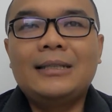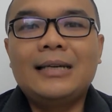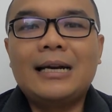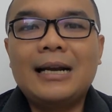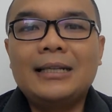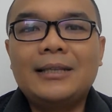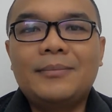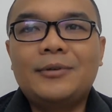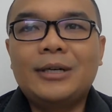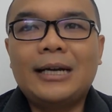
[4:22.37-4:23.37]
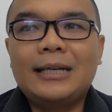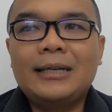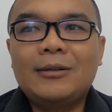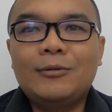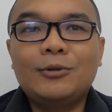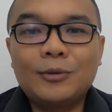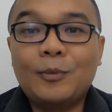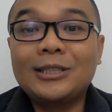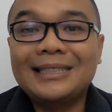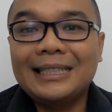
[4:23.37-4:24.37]
jarang ditemukan untuk
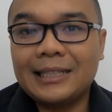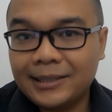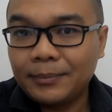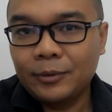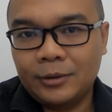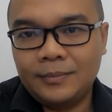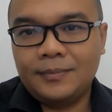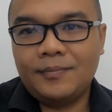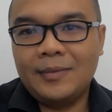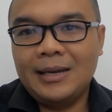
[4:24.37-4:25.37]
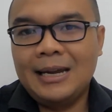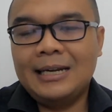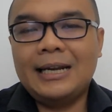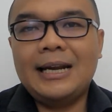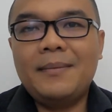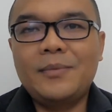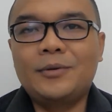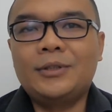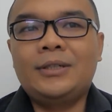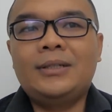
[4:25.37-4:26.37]
posisi tersebut nah
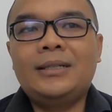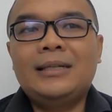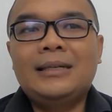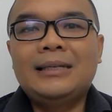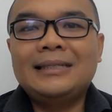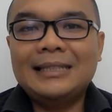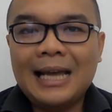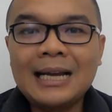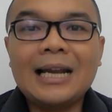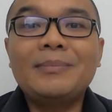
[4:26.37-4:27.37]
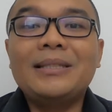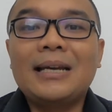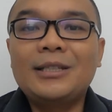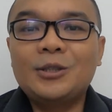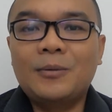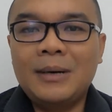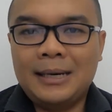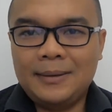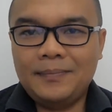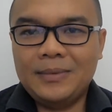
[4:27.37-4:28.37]
namun silahkan bisa
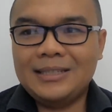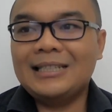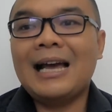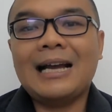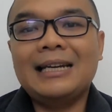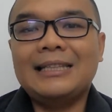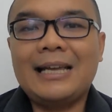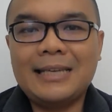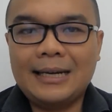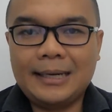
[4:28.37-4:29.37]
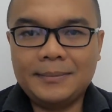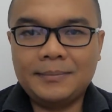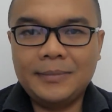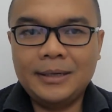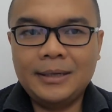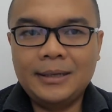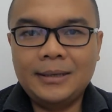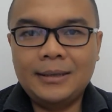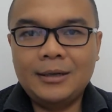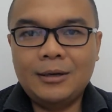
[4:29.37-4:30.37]
dicoba silahkan ditanyakan
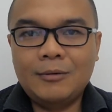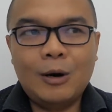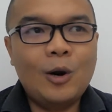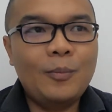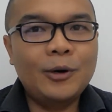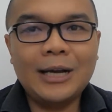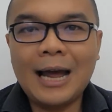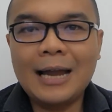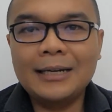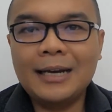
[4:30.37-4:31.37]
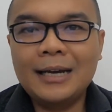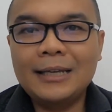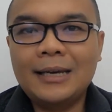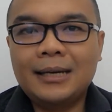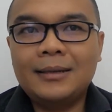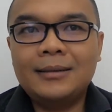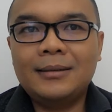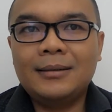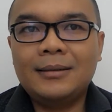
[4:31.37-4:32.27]
walaupun nggak ada yang